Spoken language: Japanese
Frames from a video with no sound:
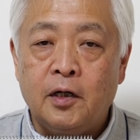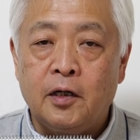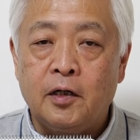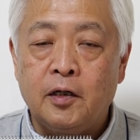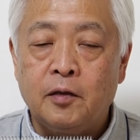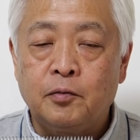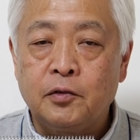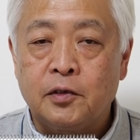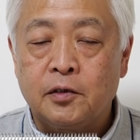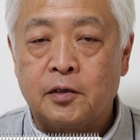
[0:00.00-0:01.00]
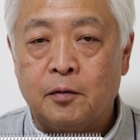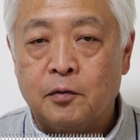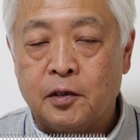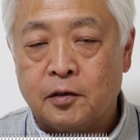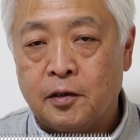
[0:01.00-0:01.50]
プーチンさん
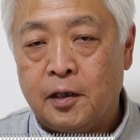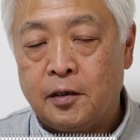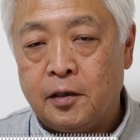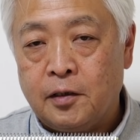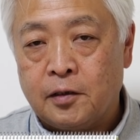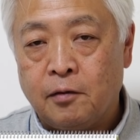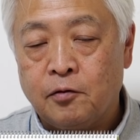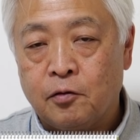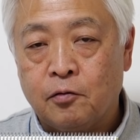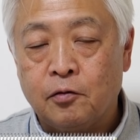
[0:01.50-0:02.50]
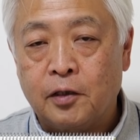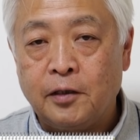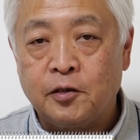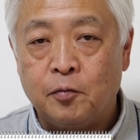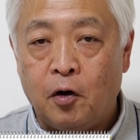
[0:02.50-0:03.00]
もですね、サウジの皇
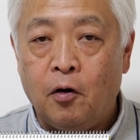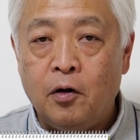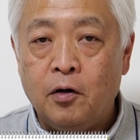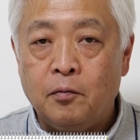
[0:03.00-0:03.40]
太子も、